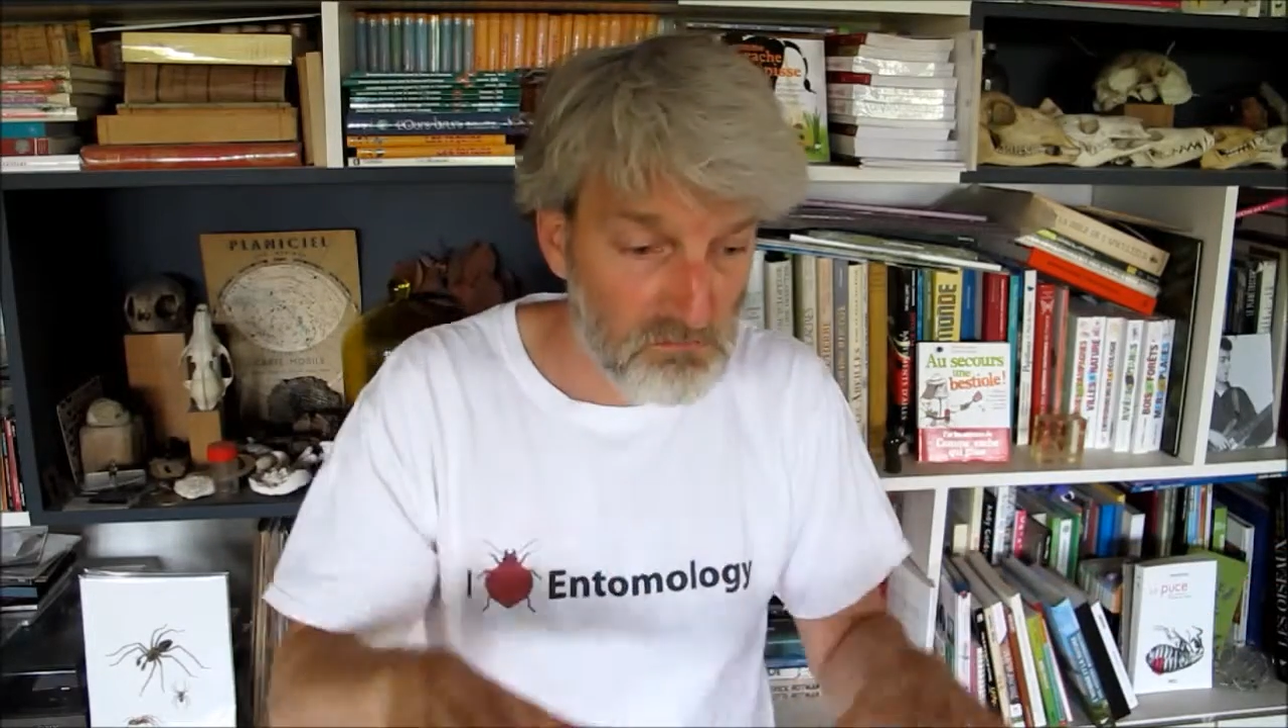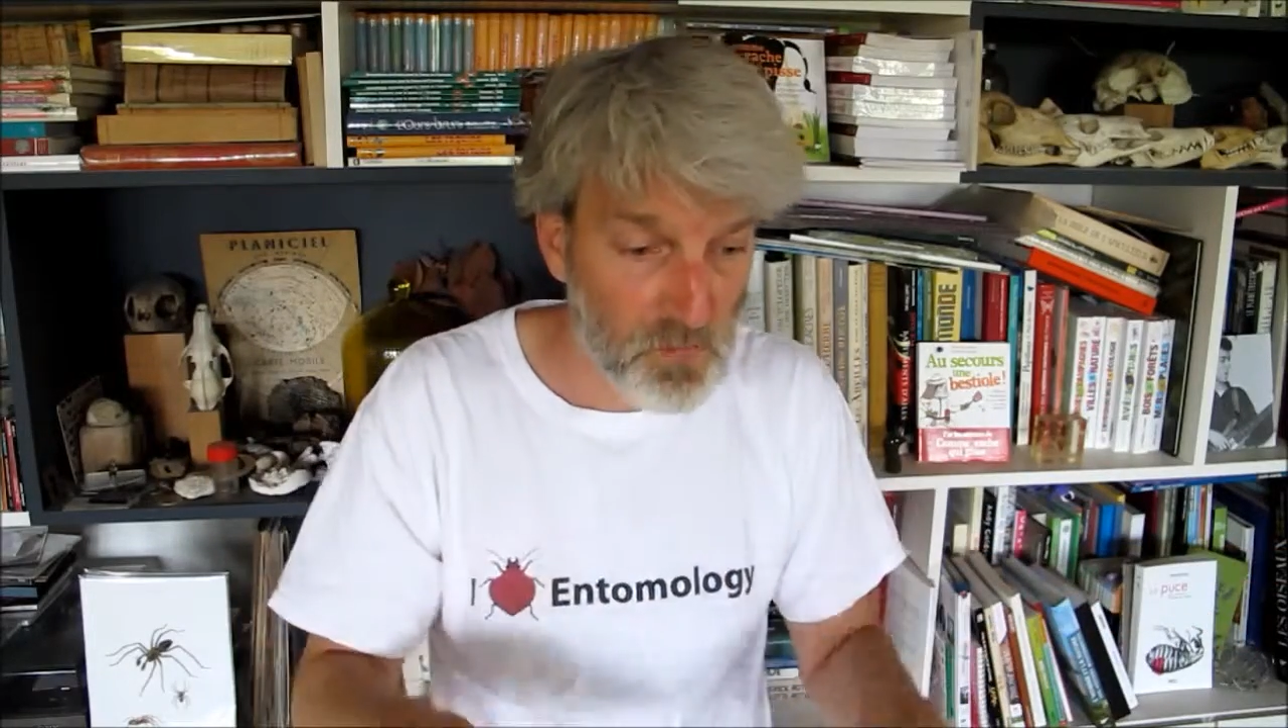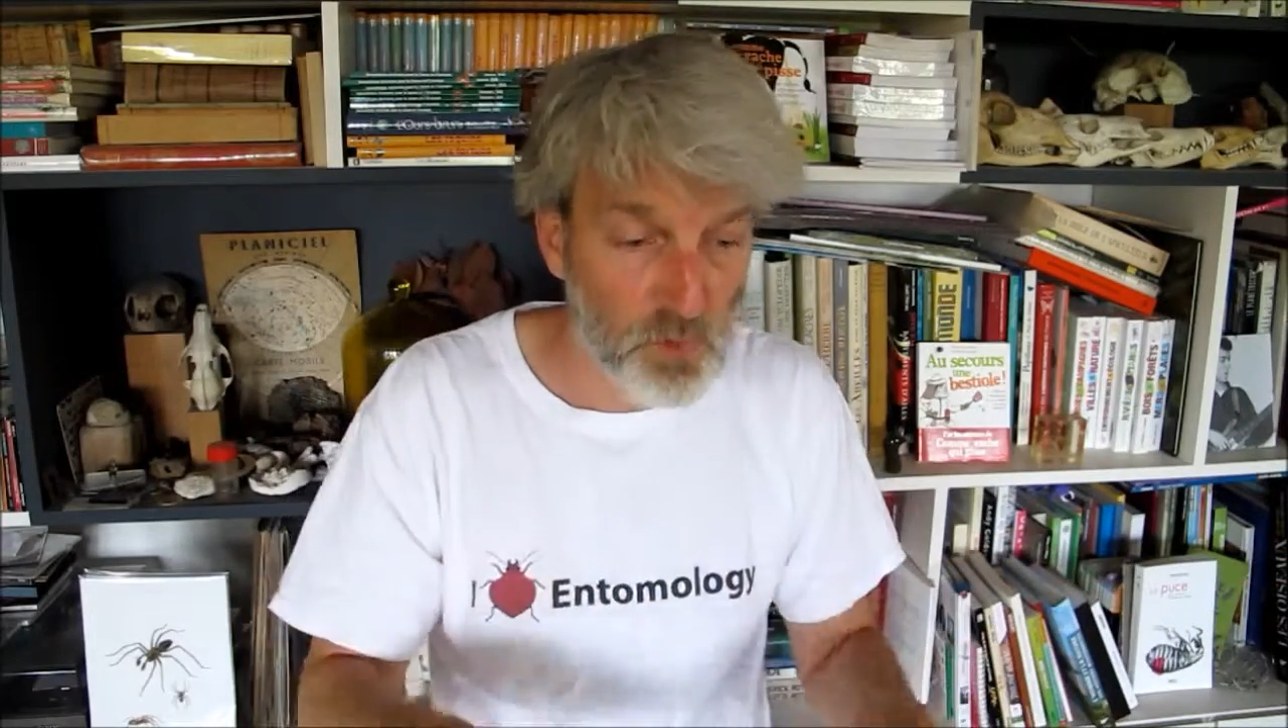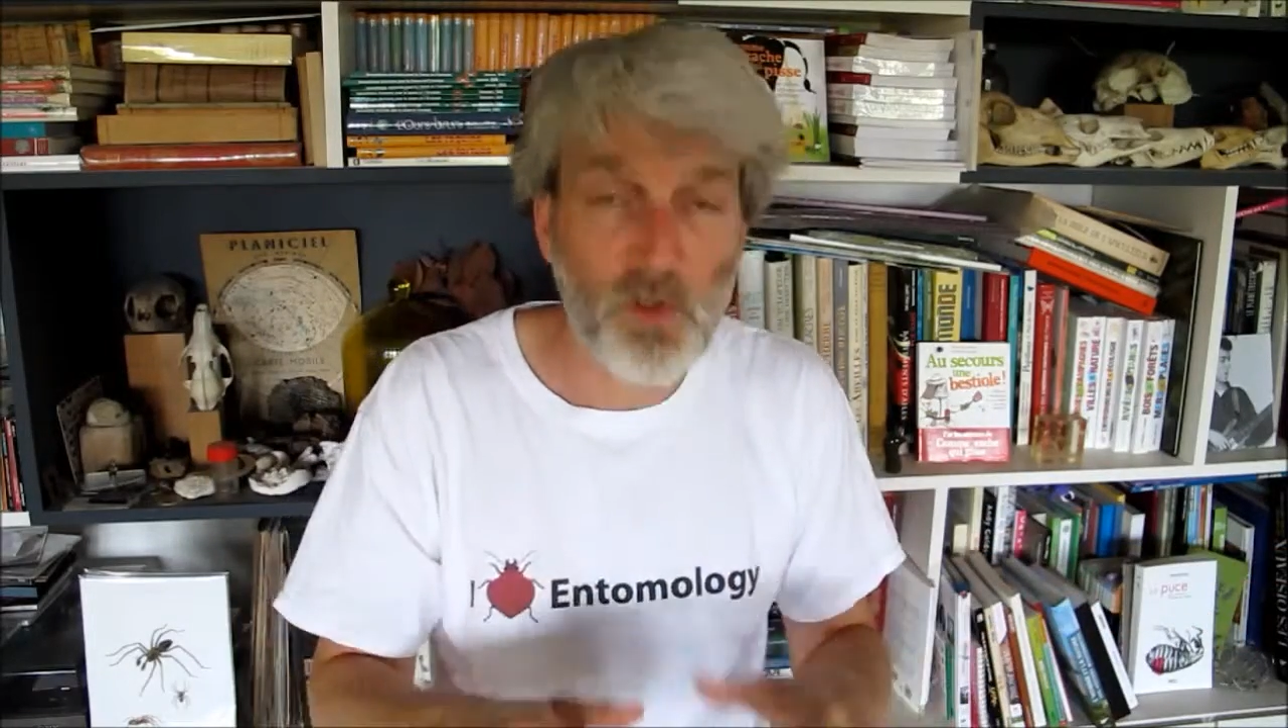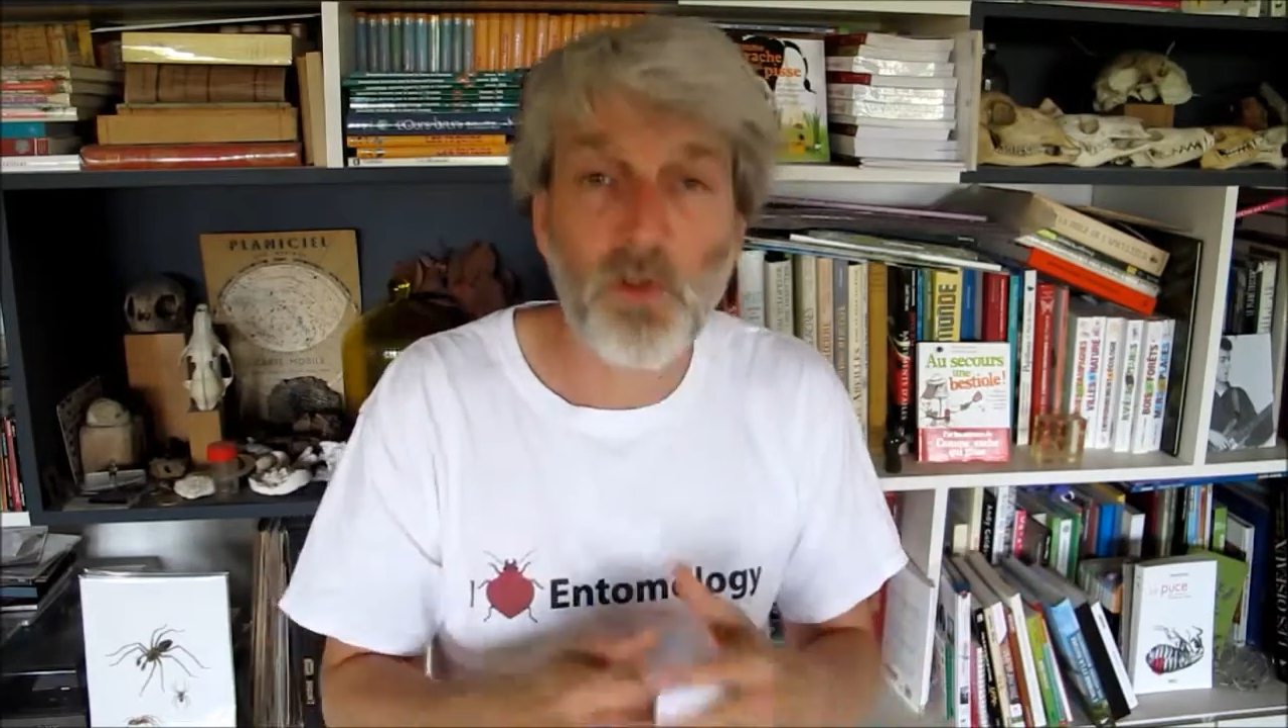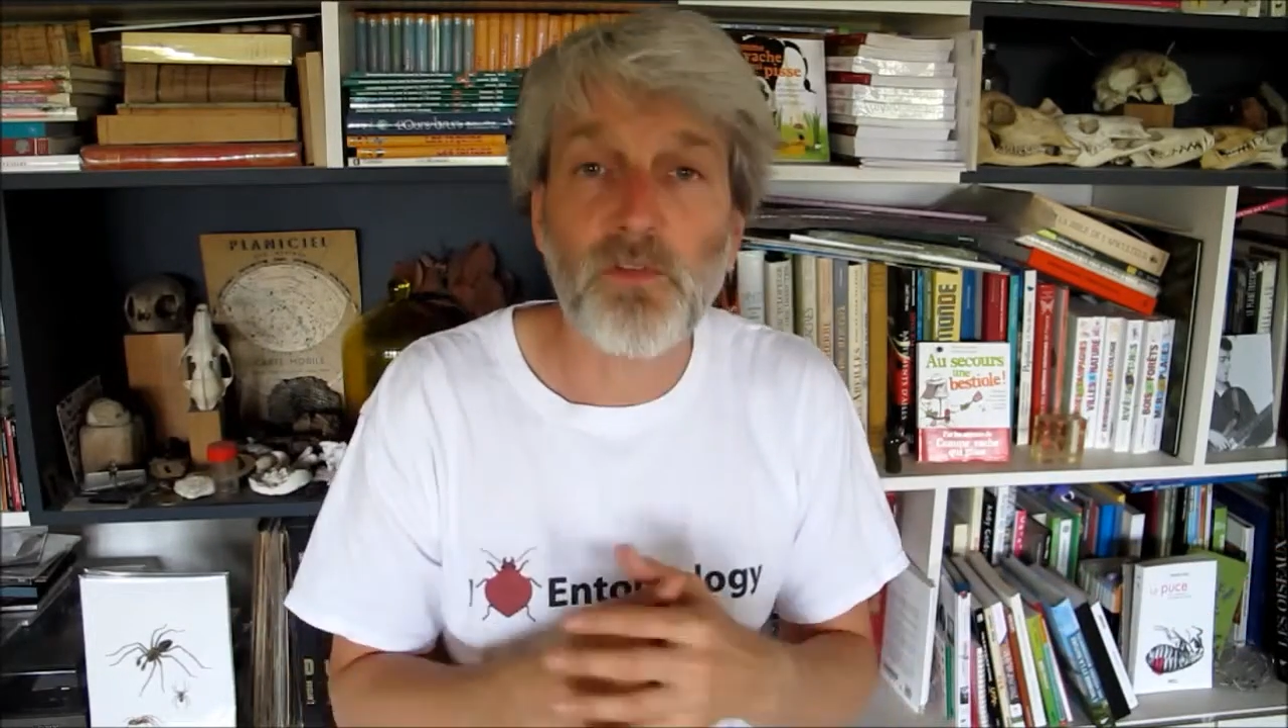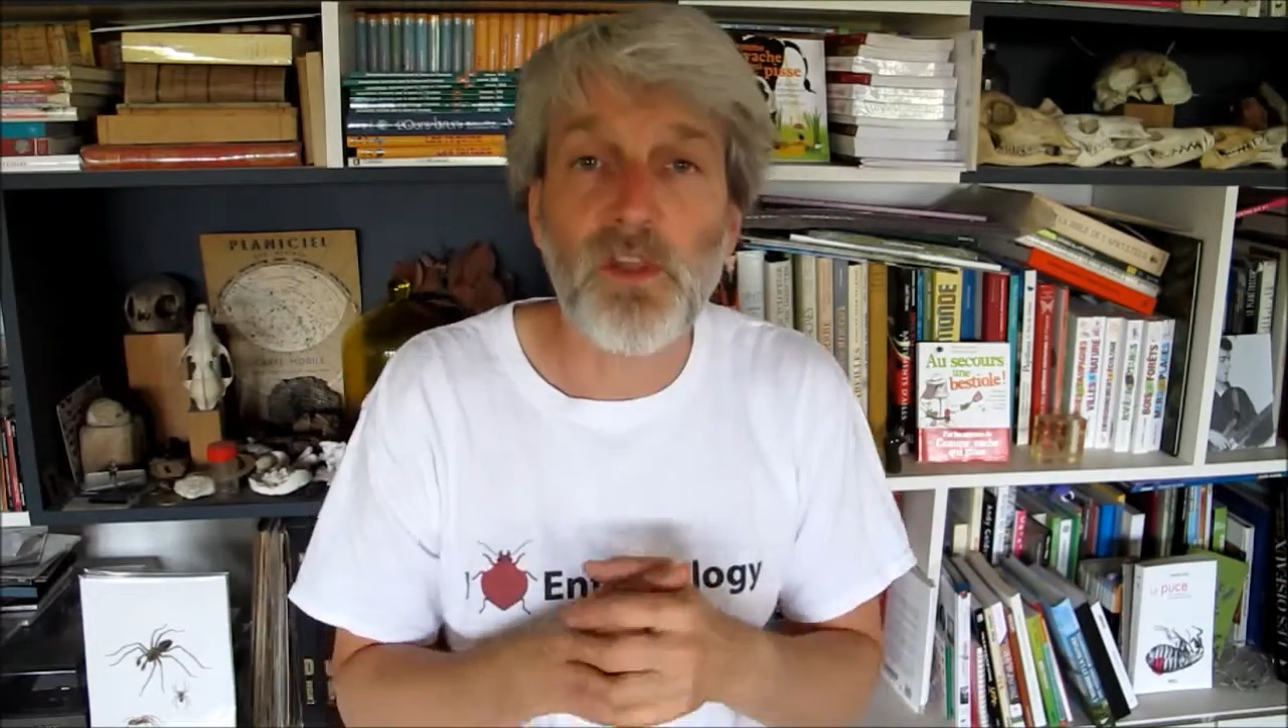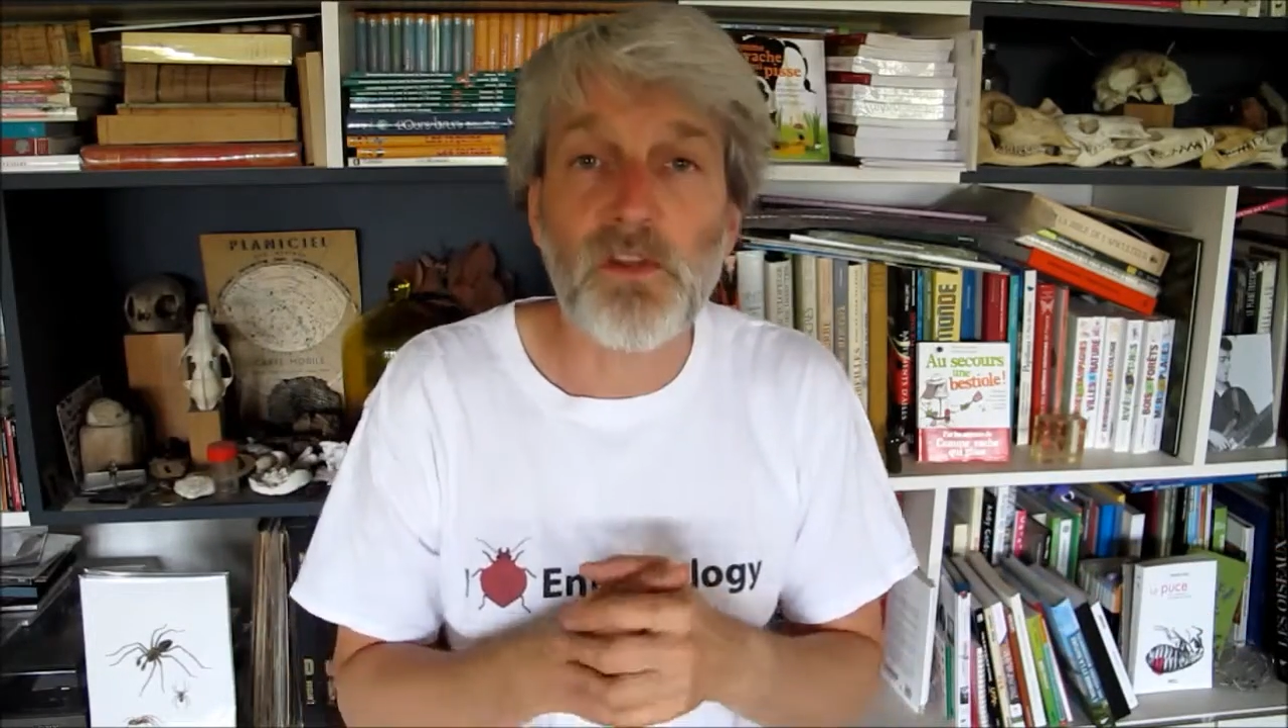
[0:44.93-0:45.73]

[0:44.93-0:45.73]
ont tendance à